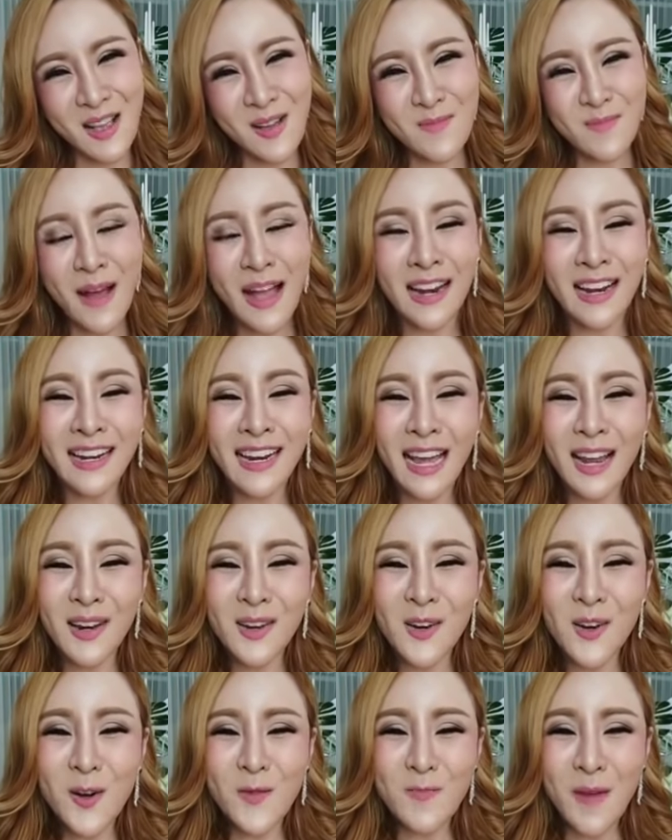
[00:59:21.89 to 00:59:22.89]
ไปแล้วนะ
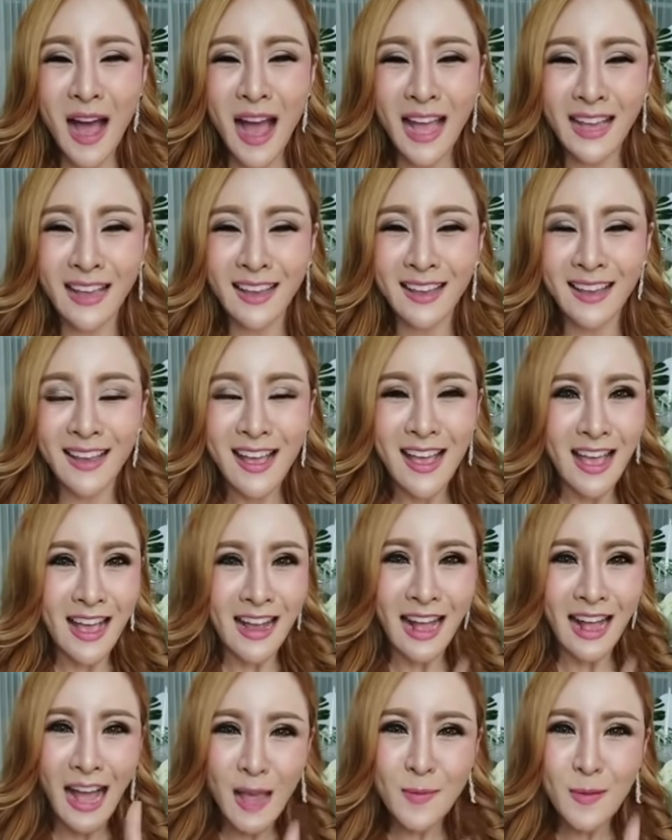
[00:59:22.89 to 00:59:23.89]
ลูกไป
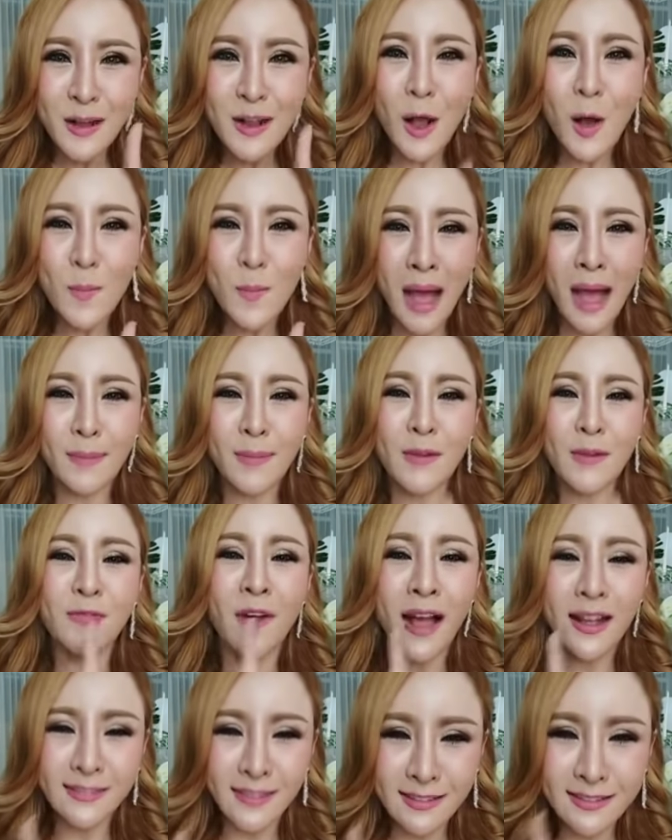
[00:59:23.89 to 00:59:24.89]
ใครเพิ่งเข้ามาไป
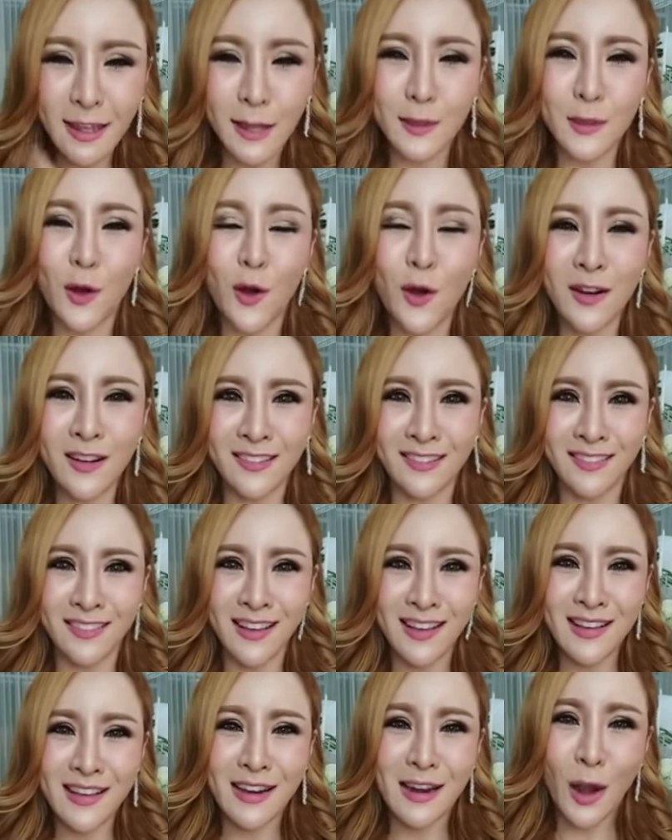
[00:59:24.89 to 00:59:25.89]
ฟังตั้งแต่ต้น
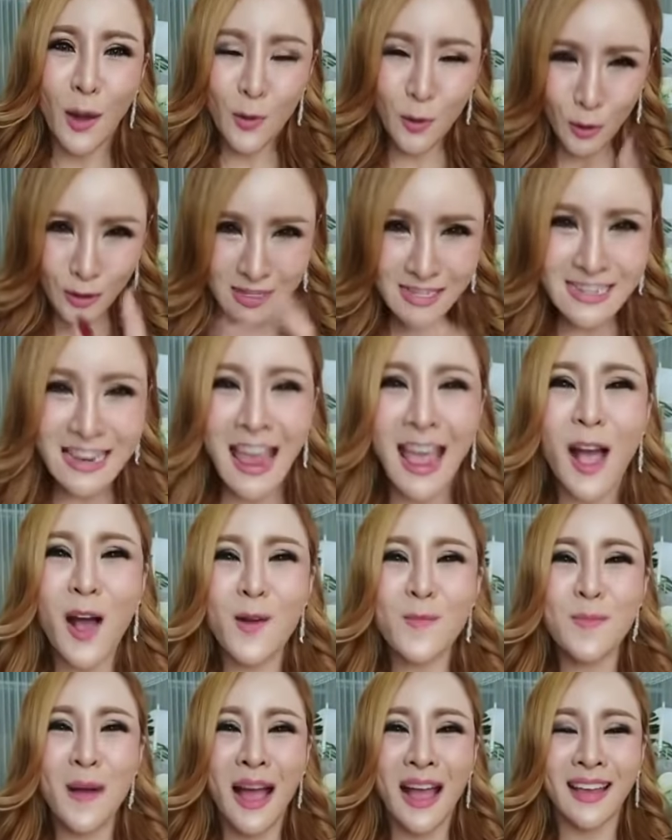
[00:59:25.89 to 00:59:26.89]
แล้วกดแชร์ออ
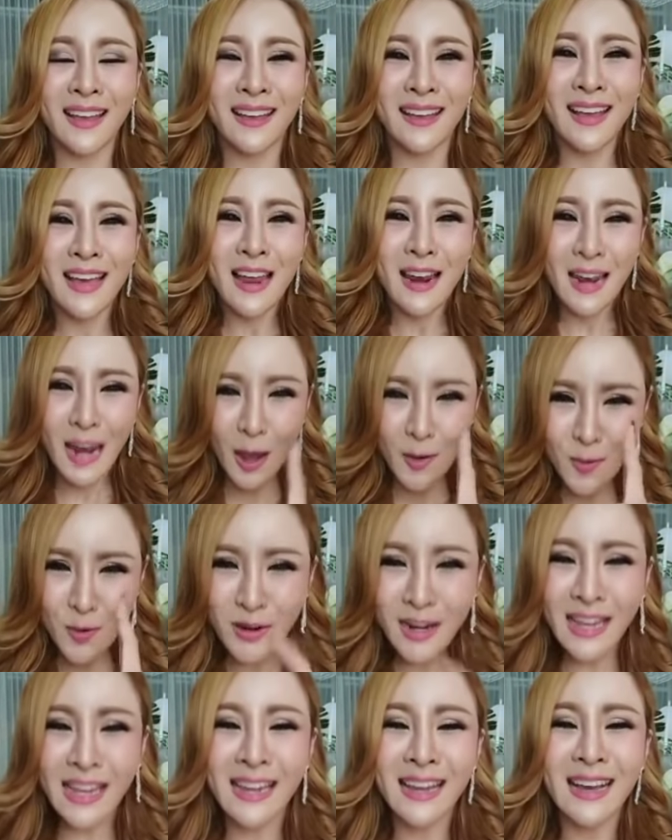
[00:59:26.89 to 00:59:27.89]
กไป แล้วพรุ่ง
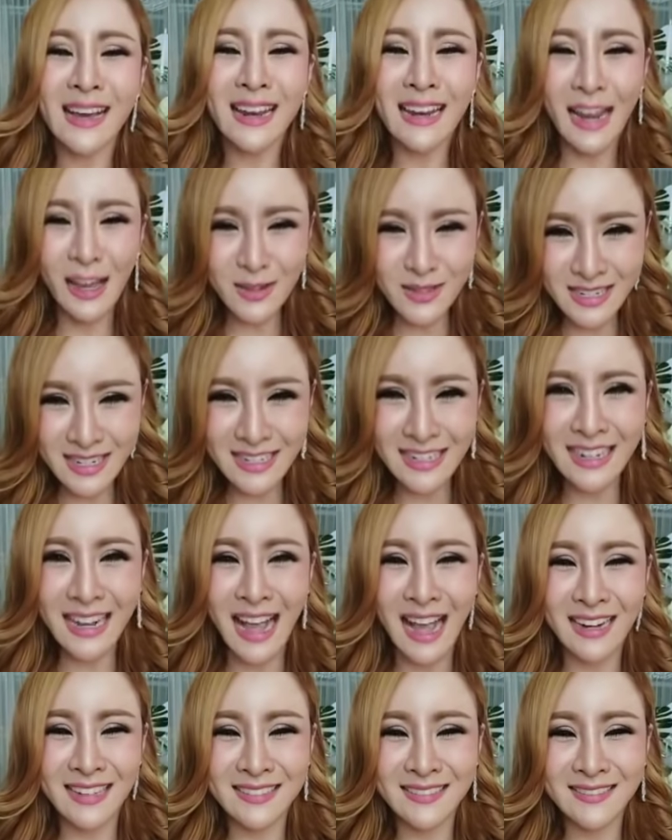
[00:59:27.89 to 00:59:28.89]
นี้เราเจอกัน